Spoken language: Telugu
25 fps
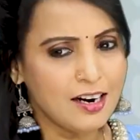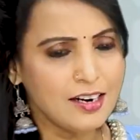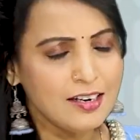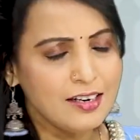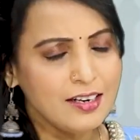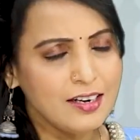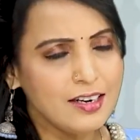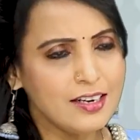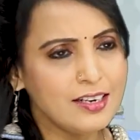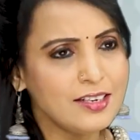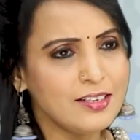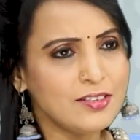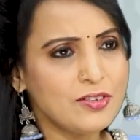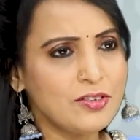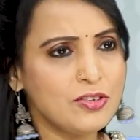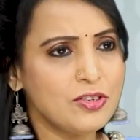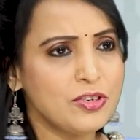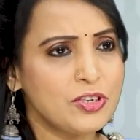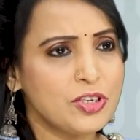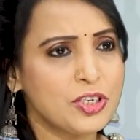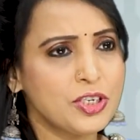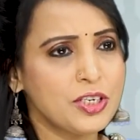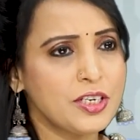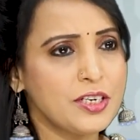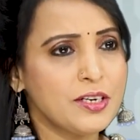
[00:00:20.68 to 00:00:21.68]
ఆన్లైన్
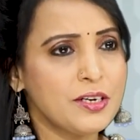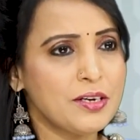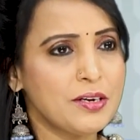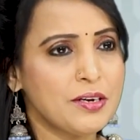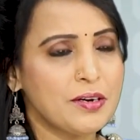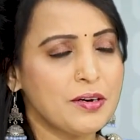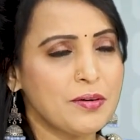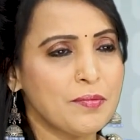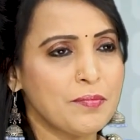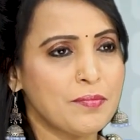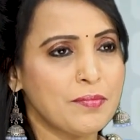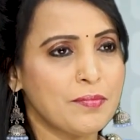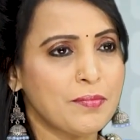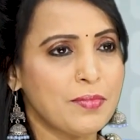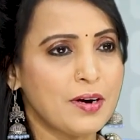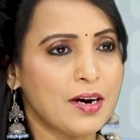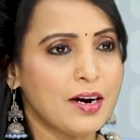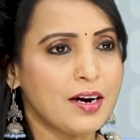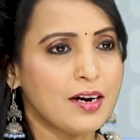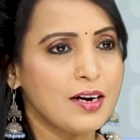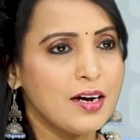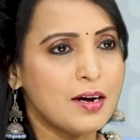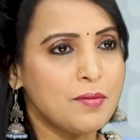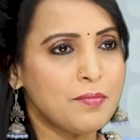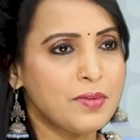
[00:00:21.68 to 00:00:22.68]
నుంచి
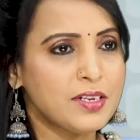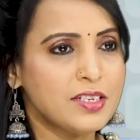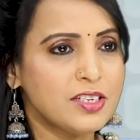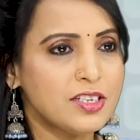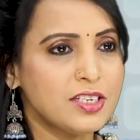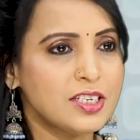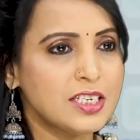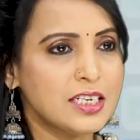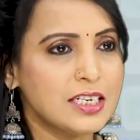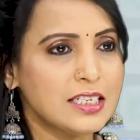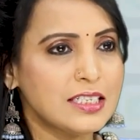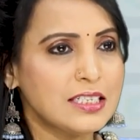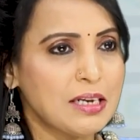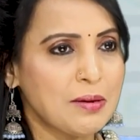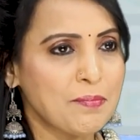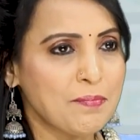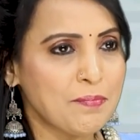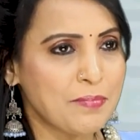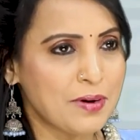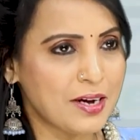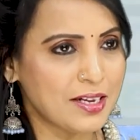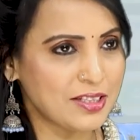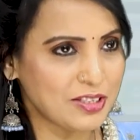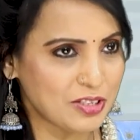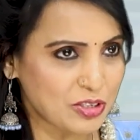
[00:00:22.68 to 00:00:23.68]
బాగా మంచిగా
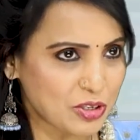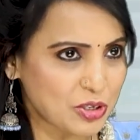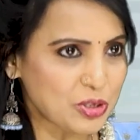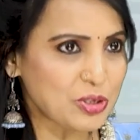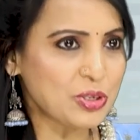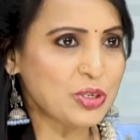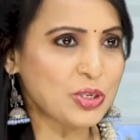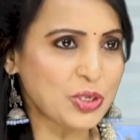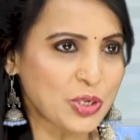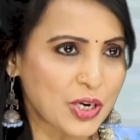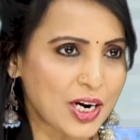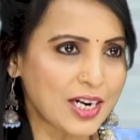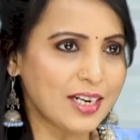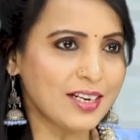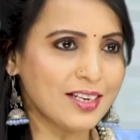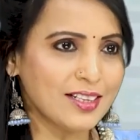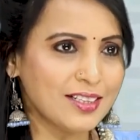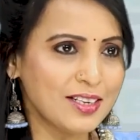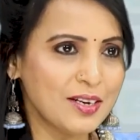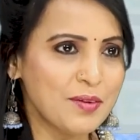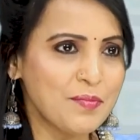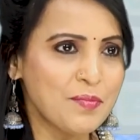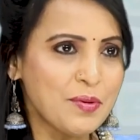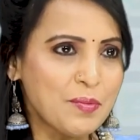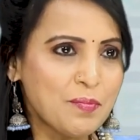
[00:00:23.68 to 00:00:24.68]
సంపాదించవచ్చు
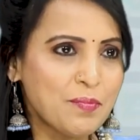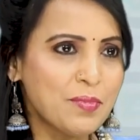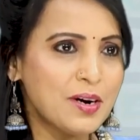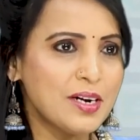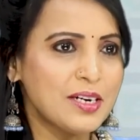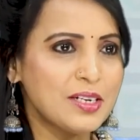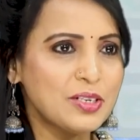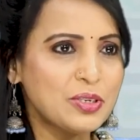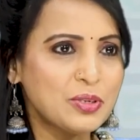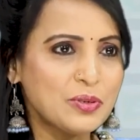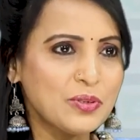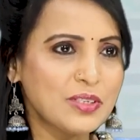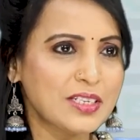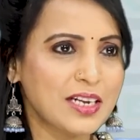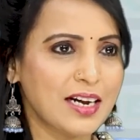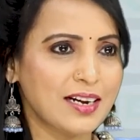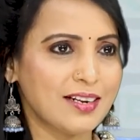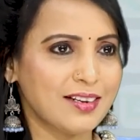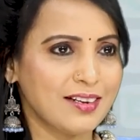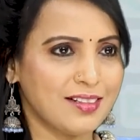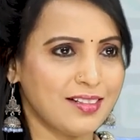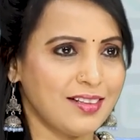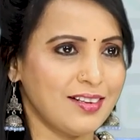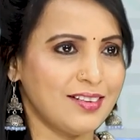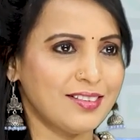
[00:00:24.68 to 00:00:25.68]
అనేది మిమ్మల్ని
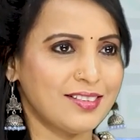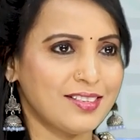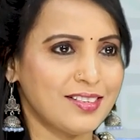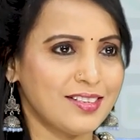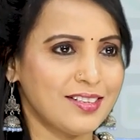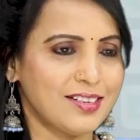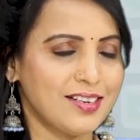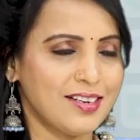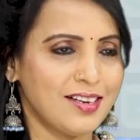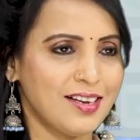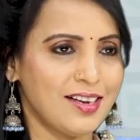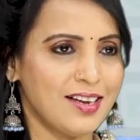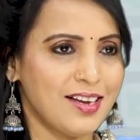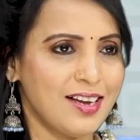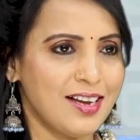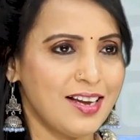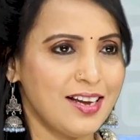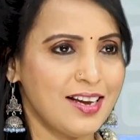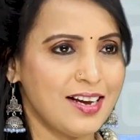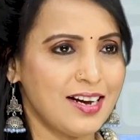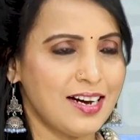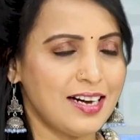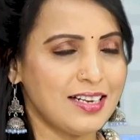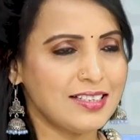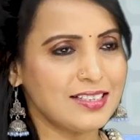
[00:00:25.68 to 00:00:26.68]
చూశాకే తెలిసింది
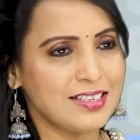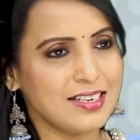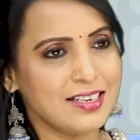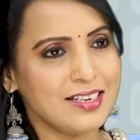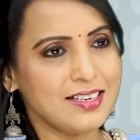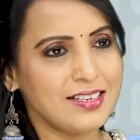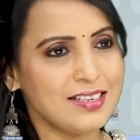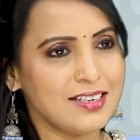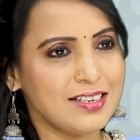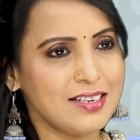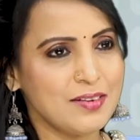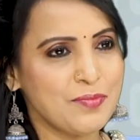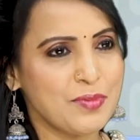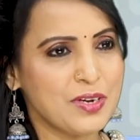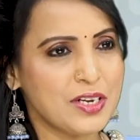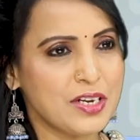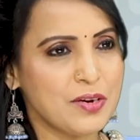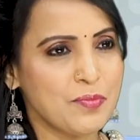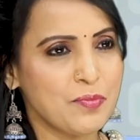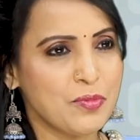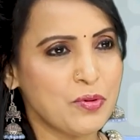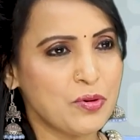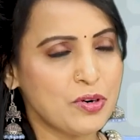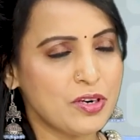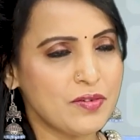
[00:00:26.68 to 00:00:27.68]
అసలు ఏంటండి
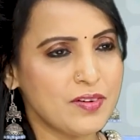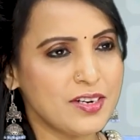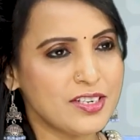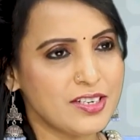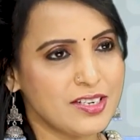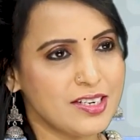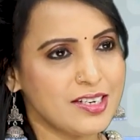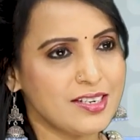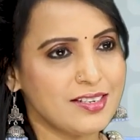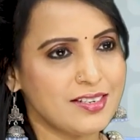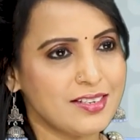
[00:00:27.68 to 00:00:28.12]
మీకు ఈ మోటివేషన్